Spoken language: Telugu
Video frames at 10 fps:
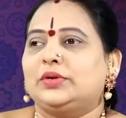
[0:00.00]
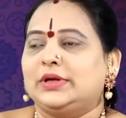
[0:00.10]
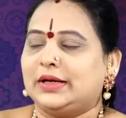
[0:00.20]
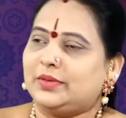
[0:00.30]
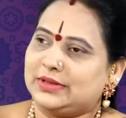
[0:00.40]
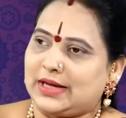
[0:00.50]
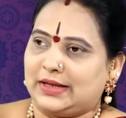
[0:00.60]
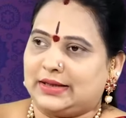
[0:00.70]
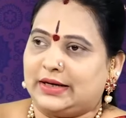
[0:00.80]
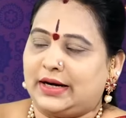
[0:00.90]
ఉంటుంది కనుక
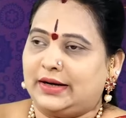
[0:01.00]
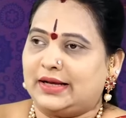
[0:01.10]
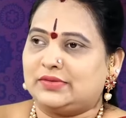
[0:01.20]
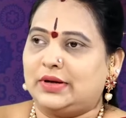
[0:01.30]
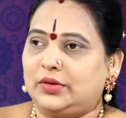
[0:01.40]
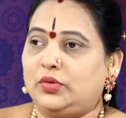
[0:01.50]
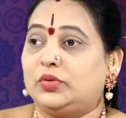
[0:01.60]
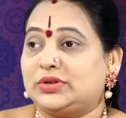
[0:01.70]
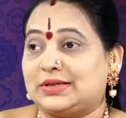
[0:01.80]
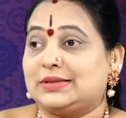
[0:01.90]
కర్కట రాశి వాళ్ళకి
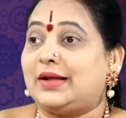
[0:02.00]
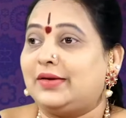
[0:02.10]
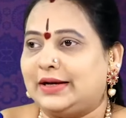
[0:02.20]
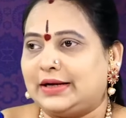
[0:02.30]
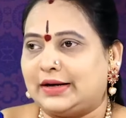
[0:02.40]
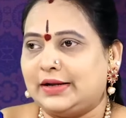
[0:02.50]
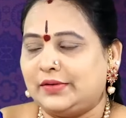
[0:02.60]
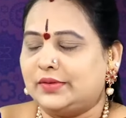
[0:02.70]
గురువు స్థానం కనుక అక్కడ